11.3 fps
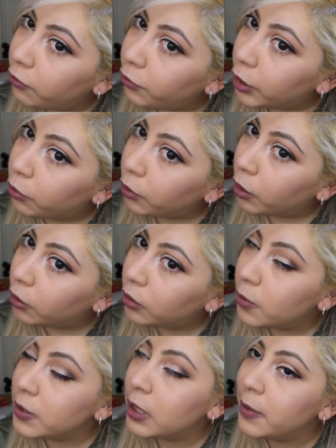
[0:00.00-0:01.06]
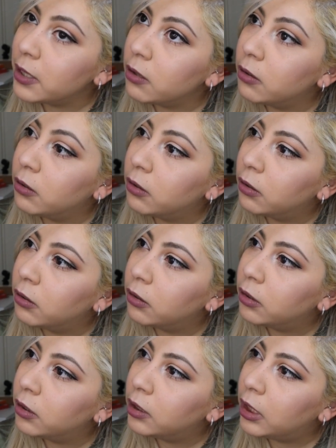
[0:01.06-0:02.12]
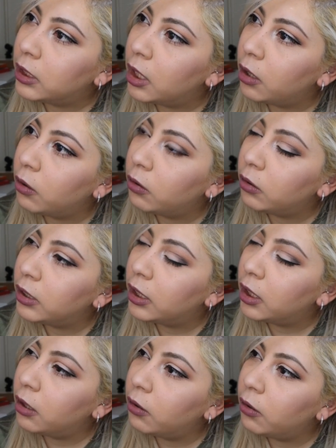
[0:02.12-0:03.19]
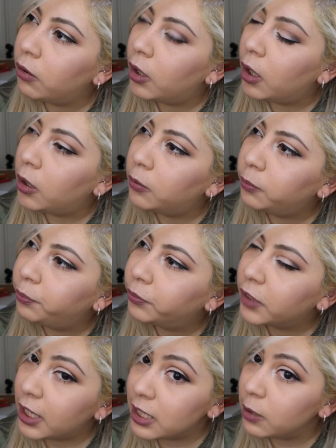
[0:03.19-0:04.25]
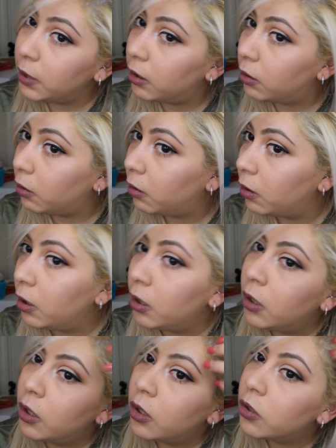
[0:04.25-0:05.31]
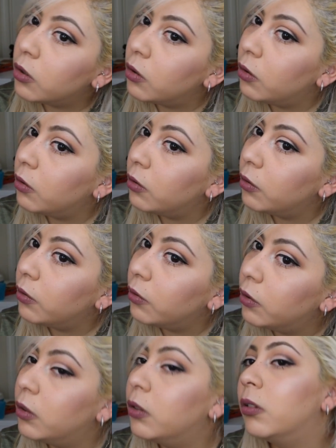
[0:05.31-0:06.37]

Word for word: regrow, ¿cómo se llama eso? Ya, tengo crecimiento. So,